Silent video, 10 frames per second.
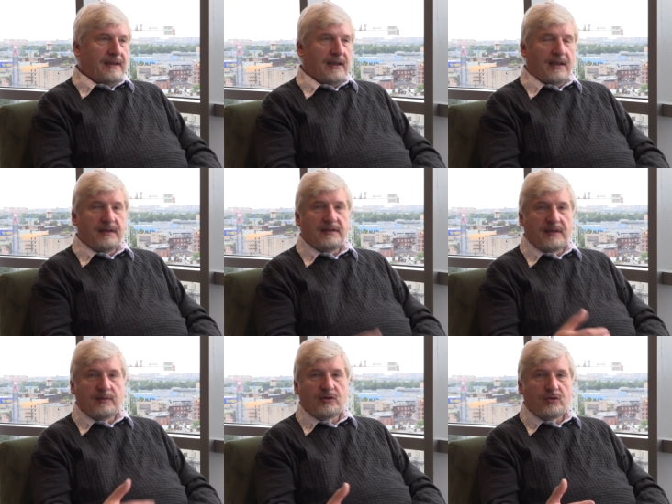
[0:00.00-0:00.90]
Такая
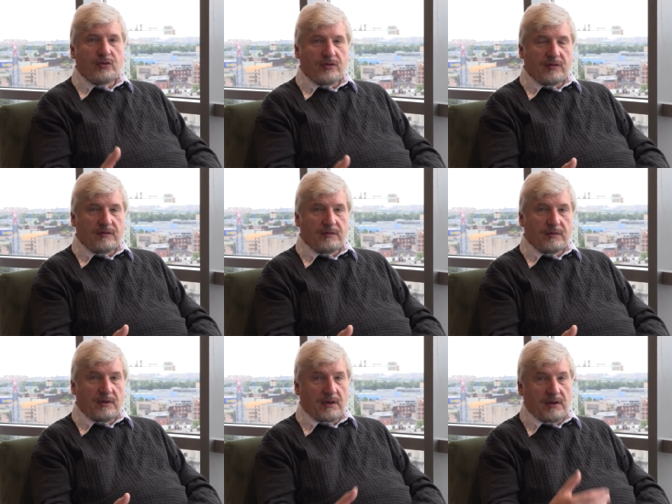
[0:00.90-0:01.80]
система
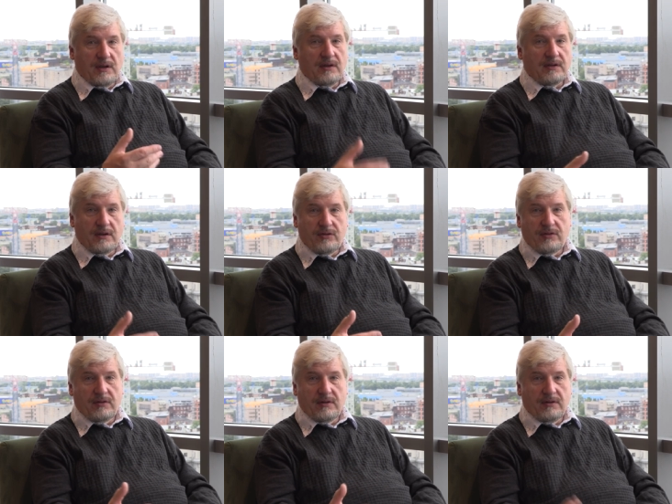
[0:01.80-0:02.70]
существует, и она
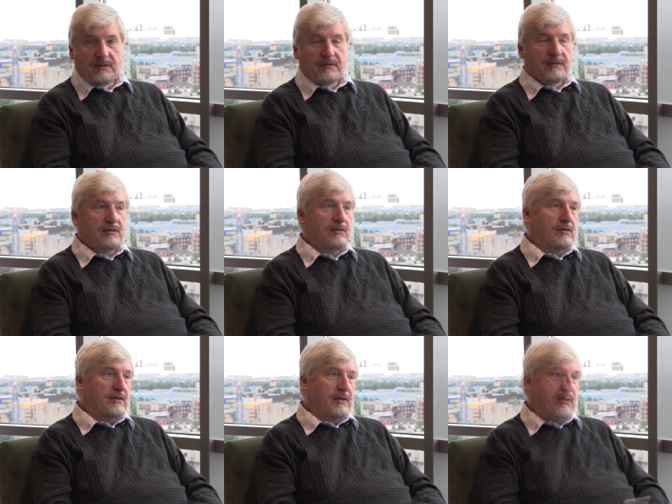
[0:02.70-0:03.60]
достаточно э,
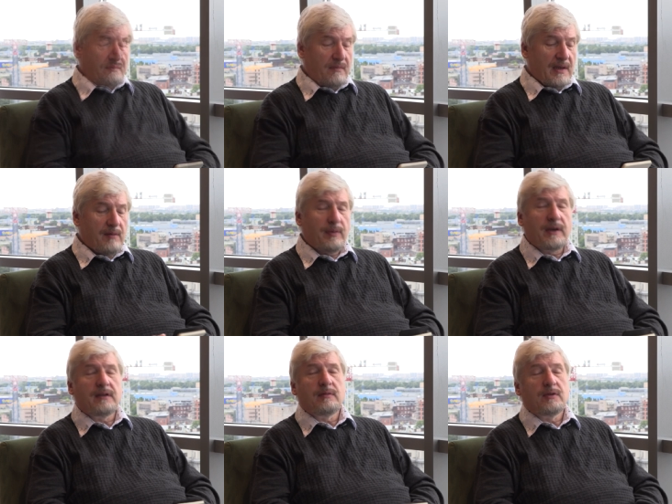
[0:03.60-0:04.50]
сложная,
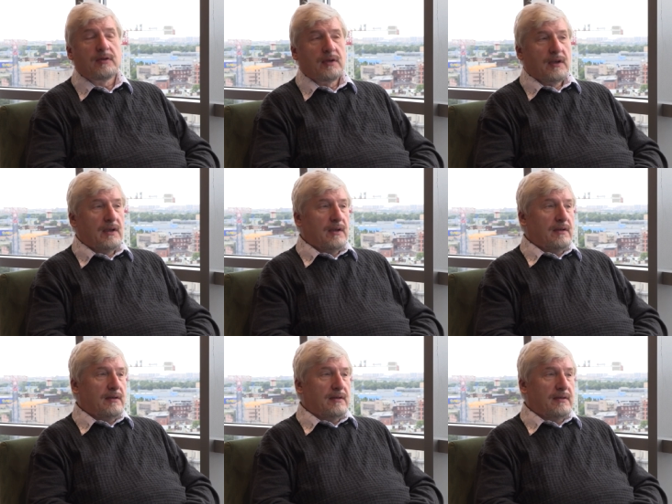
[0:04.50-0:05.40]
поэтому
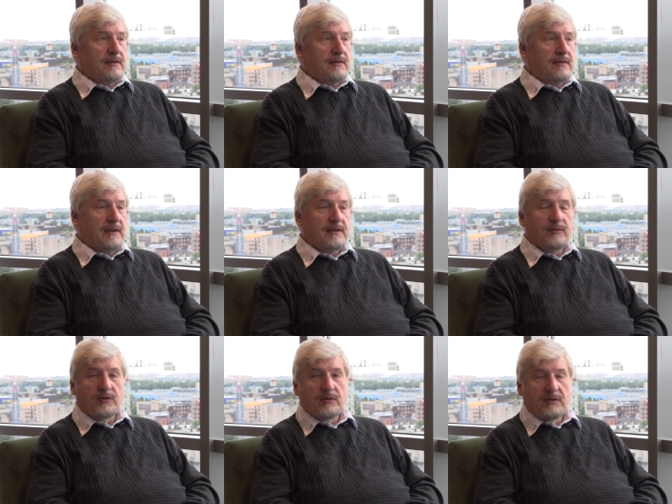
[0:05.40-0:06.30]
э, этим
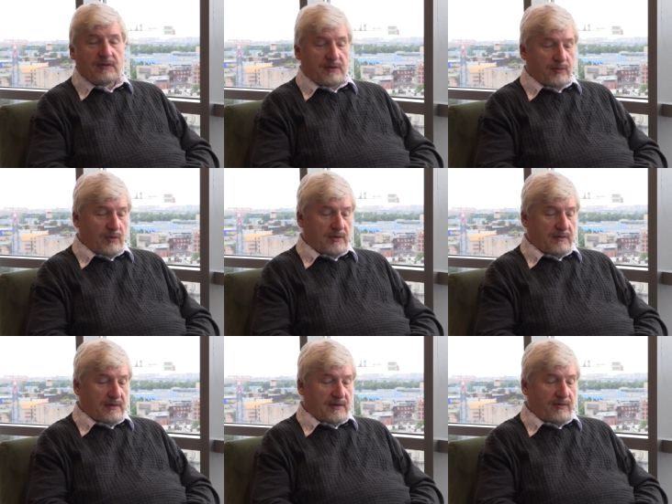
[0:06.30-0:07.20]
стоит
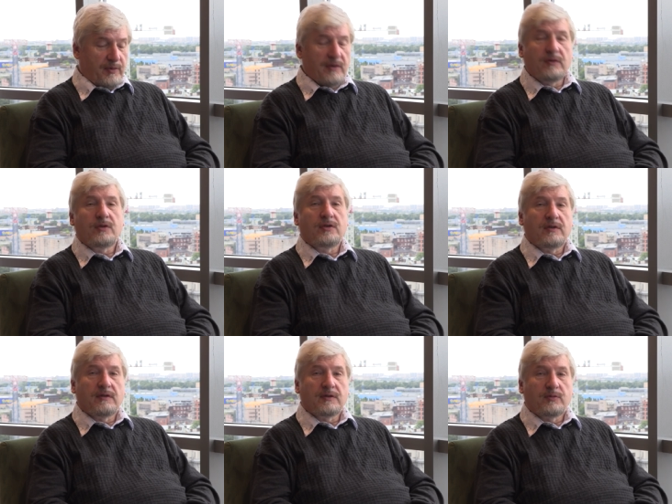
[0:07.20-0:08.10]
воспользоваться. И в первую
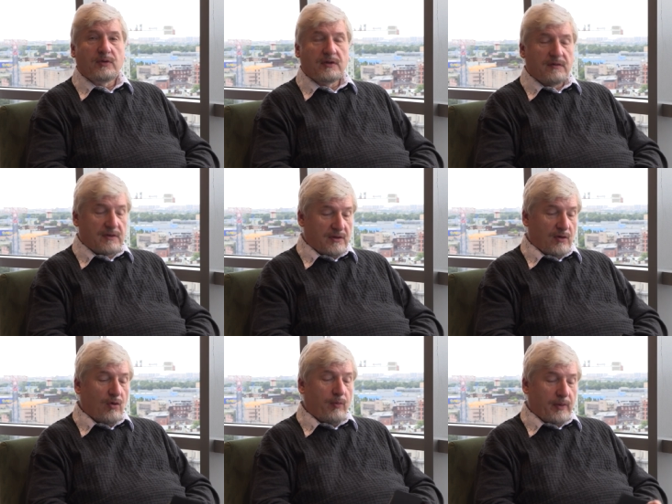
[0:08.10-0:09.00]
очередь воспользоваться
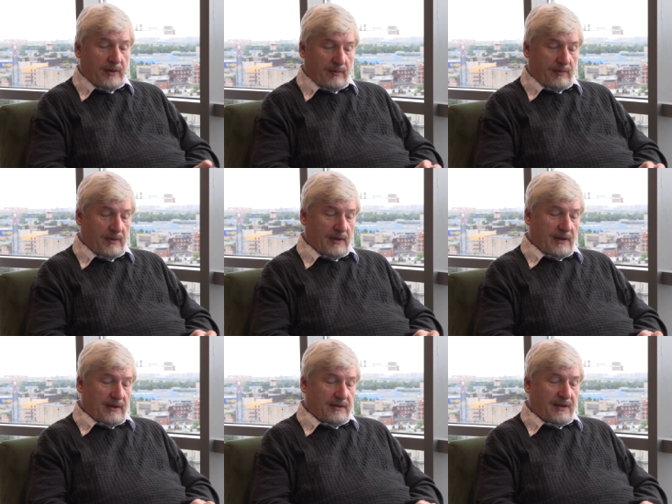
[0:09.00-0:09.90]
опытом
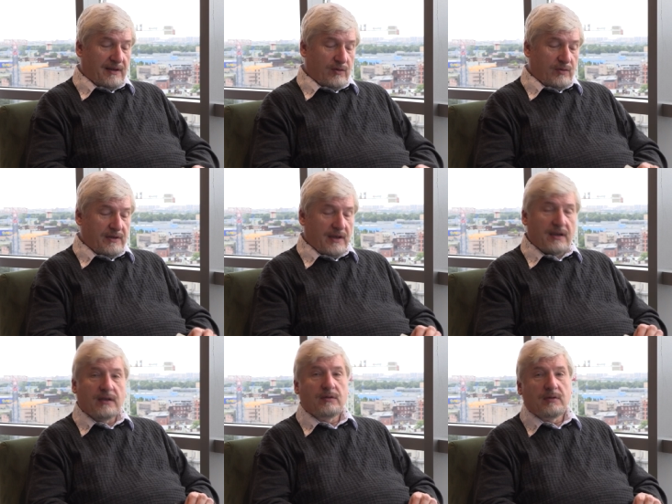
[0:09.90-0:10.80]
тех людей,
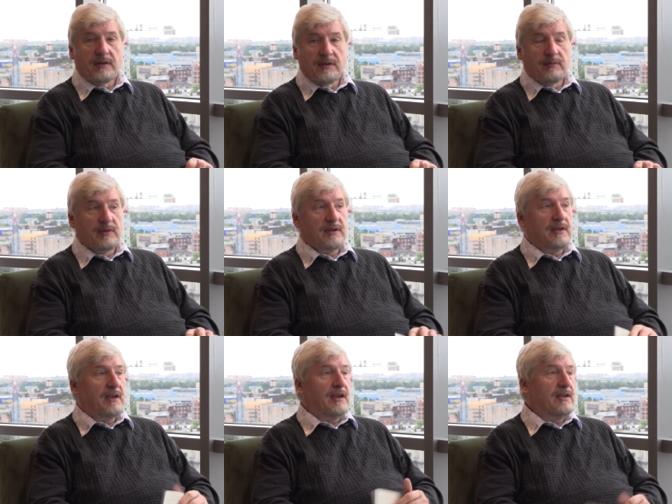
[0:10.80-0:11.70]
которые
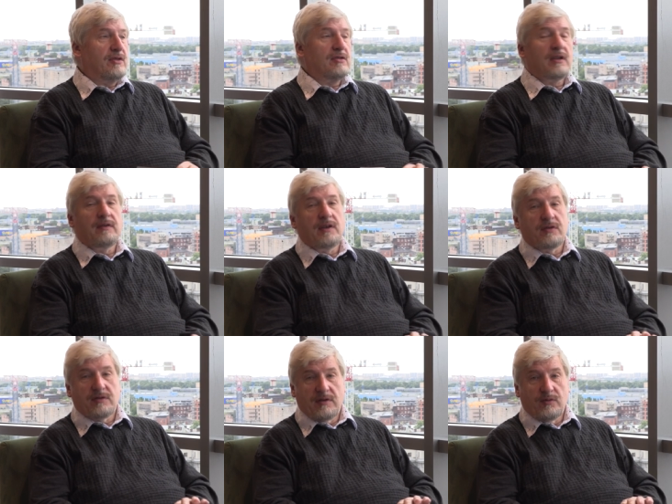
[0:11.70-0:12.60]
благодаря
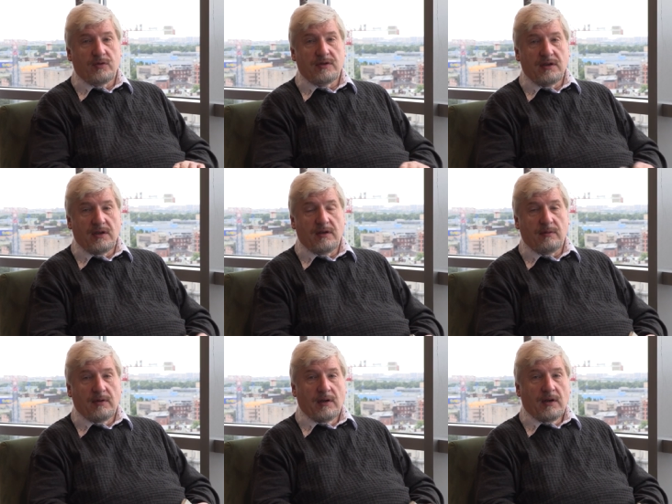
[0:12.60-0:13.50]
нечеловеческим усилиям,